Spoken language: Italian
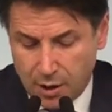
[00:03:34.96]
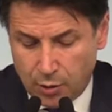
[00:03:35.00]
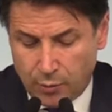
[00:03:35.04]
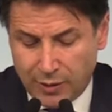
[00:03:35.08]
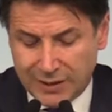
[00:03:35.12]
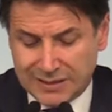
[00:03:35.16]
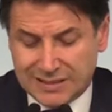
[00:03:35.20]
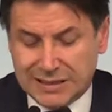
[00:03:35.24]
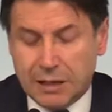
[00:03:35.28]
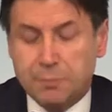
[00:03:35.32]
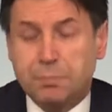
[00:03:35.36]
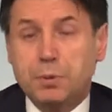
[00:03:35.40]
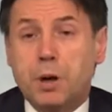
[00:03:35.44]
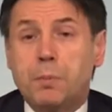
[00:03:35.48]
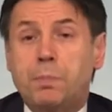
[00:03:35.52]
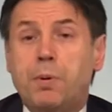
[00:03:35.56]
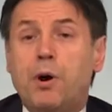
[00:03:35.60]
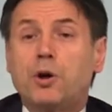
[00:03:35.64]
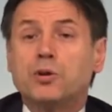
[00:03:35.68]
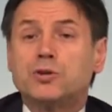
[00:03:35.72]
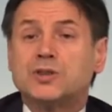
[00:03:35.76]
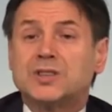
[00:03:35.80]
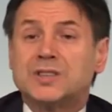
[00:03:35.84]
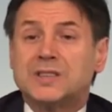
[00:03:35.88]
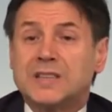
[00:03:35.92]
Questa
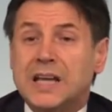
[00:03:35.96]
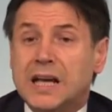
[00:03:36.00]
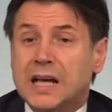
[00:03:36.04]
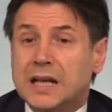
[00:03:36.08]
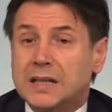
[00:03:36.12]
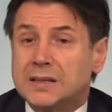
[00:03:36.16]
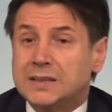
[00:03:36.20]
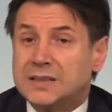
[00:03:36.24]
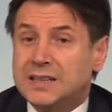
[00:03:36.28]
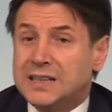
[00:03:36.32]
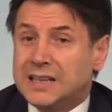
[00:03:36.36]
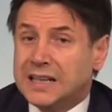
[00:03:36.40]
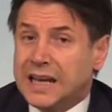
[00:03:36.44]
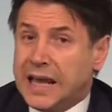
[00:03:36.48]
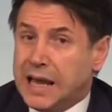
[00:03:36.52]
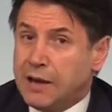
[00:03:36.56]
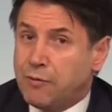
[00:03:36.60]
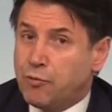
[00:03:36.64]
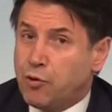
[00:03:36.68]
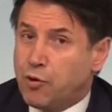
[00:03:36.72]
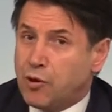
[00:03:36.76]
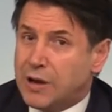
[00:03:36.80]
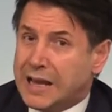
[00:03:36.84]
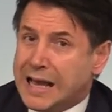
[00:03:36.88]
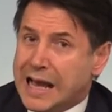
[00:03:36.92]
proposta di
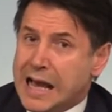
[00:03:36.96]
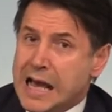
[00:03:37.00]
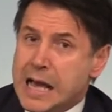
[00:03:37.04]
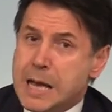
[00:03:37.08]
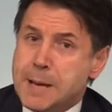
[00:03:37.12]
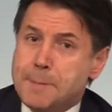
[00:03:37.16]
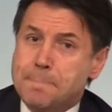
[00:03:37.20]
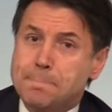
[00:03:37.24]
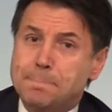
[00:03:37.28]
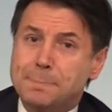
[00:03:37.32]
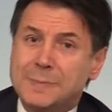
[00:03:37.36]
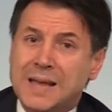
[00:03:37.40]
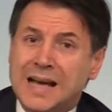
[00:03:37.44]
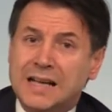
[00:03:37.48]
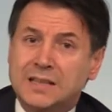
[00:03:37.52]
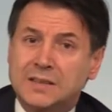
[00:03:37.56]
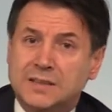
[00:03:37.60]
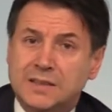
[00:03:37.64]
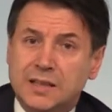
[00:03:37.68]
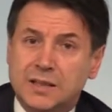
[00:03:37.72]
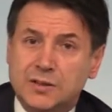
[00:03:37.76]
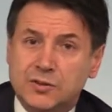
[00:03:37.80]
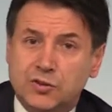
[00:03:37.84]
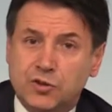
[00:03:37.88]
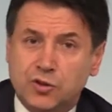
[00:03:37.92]
revoca,
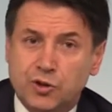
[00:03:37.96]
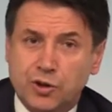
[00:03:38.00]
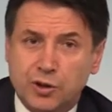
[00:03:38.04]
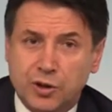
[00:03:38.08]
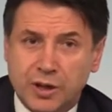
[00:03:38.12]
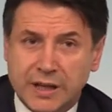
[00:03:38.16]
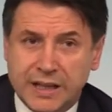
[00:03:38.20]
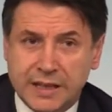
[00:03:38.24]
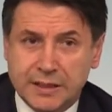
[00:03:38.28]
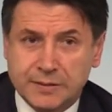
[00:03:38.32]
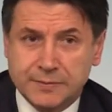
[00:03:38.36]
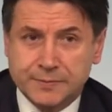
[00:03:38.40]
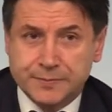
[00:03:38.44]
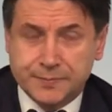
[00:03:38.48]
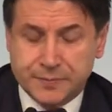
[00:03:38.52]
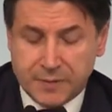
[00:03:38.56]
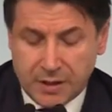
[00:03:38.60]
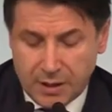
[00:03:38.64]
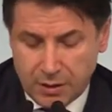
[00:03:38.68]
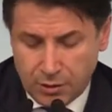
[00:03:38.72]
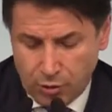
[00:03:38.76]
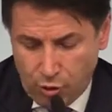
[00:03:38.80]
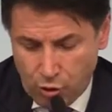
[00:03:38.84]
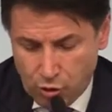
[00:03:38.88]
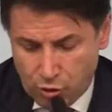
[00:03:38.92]
attenzione,
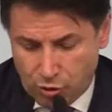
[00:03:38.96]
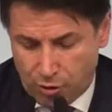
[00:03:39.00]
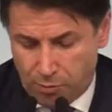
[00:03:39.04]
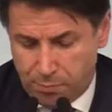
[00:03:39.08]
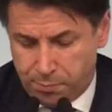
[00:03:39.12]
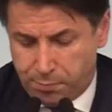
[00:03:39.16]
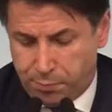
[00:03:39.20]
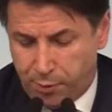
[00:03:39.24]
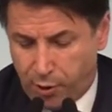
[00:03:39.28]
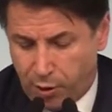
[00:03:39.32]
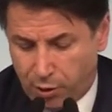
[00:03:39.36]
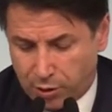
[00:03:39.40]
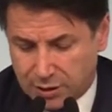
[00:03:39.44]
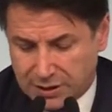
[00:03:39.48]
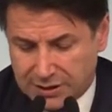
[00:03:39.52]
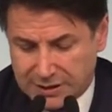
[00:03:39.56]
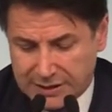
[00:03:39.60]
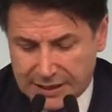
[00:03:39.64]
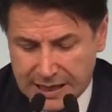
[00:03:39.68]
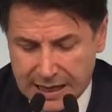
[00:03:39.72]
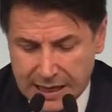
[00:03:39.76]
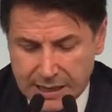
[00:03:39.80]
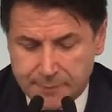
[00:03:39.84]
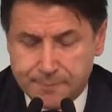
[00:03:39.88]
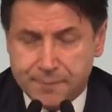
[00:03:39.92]
non
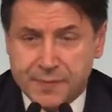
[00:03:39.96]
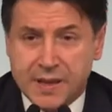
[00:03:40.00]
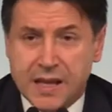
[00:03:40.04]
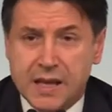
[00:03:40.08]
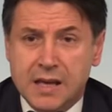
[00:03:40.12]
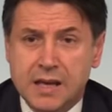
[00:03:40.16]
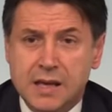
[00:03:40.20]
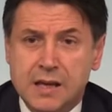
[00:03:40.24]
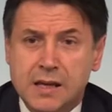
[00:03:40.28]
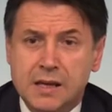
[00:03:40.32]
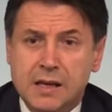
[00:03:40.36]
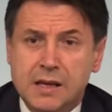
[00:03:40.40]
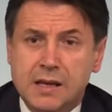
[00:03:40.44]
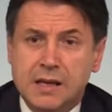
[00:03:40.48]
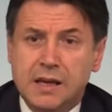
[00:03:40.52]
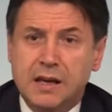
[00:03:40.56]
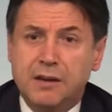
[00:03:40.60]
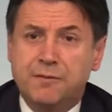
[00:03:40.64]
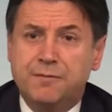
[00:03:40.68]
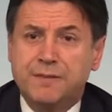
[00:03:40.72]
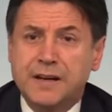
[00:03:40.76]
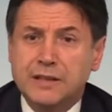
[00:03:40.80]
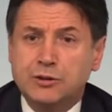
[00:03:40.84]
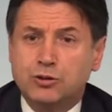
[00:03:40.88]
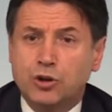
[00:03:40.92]
comporta
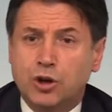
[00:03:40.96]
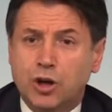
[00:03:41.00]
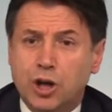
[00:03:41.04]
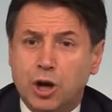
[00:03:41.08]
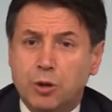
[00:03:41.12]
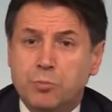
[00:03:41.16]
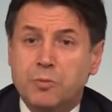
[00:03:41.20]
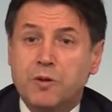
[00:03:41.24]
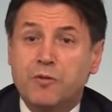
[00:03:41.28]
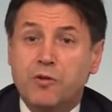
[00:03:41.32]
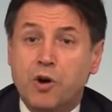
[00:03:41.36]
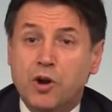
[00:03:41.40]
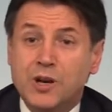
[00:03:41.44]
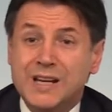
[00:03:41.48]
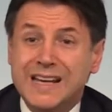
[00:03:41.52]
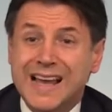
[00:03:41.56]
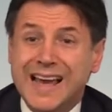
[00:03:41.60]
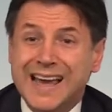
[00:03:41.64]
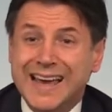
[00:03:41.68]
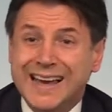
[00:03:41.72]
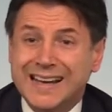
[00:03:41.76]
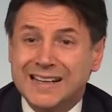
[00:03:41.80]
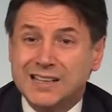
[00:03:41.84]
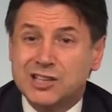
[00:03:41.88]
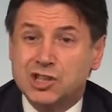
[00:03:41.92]
il fatto che io mi
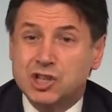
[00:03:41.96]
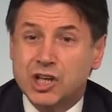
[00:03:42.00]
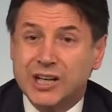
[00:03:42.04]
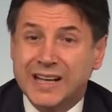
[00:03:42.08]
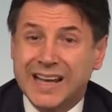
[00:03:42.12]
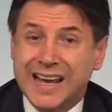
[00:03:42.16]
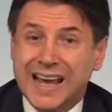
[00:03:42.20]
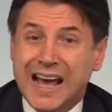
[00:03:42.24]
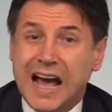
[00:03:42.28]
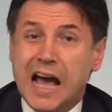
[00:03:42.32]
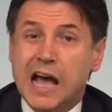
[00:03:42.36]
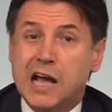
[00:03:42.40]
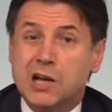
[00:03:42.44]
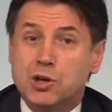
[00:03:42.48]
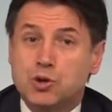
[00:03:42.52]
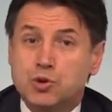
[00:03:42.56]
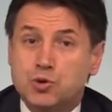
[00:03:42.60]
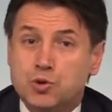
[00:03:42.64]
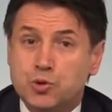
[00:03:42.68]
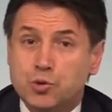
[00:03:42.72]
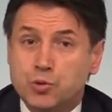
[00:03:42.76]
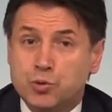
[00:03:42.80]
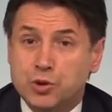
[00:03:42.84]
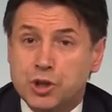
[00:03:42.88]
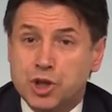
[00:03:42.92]
voglia ergere a
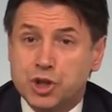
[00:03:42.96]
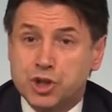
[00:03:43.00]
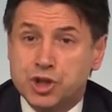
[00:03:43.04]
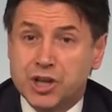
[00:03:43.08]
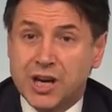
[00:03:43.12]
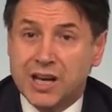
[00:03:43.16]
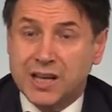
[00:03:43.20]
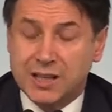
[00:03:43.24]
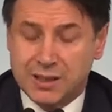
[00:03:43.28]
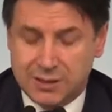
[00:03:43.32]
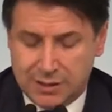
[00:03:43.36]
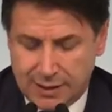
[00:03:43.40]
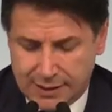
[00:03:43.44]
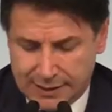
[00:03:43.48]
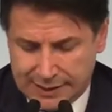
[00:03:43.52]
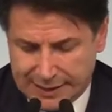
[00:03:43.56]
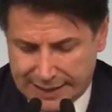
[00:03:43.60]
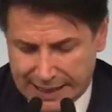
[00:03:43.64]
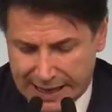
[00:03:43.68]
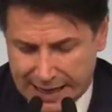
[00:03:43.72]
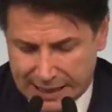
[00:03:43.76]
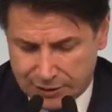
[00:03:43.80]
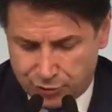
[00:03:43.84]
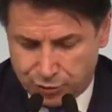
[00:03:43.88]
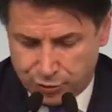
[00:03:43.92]
giudice del
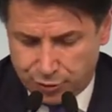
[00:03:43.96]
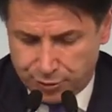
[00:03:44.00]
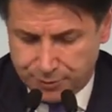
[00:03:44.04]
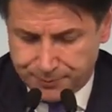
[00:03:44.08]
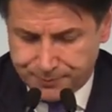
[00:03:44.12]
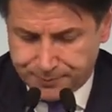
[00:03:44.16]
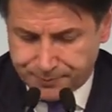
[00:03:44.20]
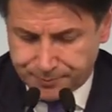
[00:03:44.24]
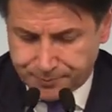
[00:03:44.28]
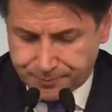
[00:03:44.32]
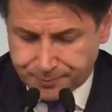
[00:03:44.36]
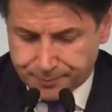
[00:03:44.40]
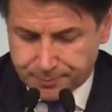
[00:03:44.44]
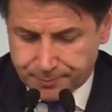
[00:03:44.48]
caso.